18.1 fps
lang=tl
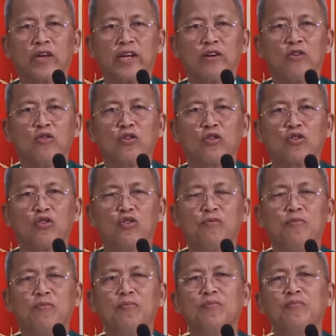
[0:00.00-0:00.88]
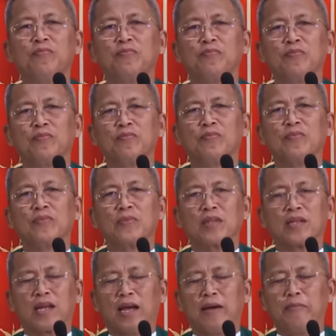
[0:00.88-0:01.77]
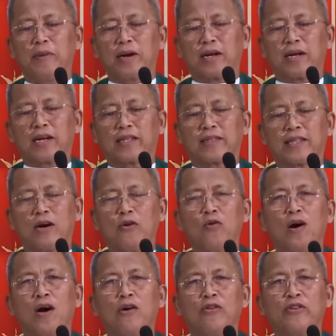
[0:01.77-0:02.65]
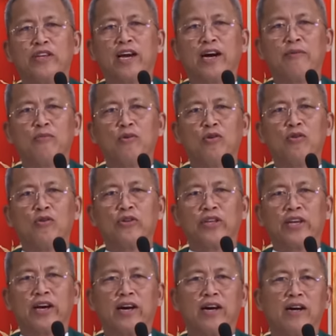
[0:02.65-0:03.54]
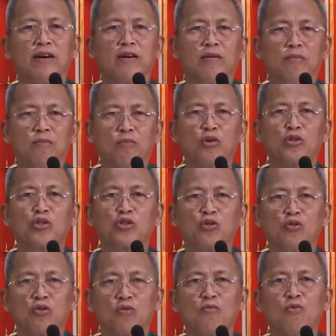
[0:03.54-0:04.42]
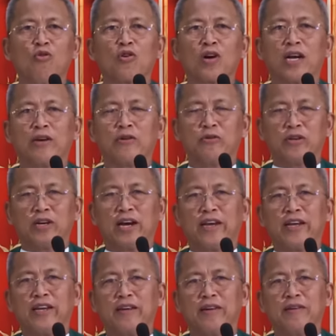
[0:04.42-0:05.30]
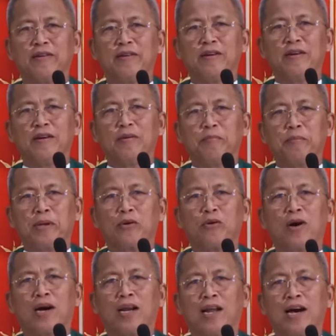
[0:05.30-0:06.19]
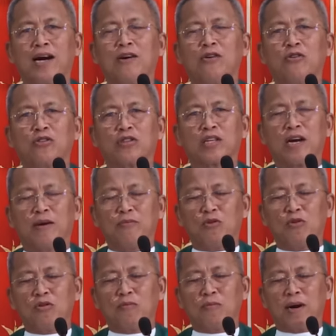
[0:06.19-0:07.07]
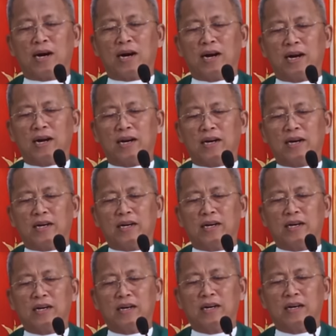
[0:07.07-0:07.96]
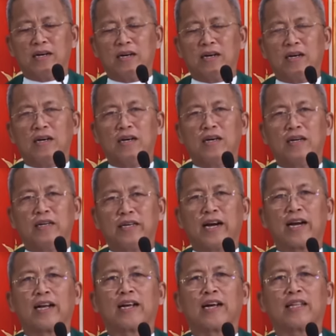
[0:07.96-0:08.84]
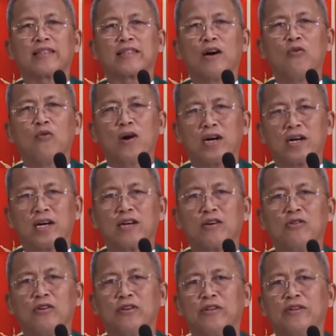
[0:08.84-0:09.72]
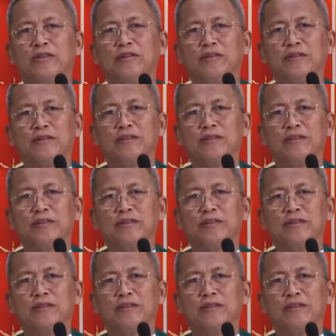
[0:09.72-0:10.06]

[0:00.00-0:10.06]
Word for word: o gigutom Kay magkatawa o niya mo o niya busog mo kanunay. Pero alaot kamong mga nagkatawa karon.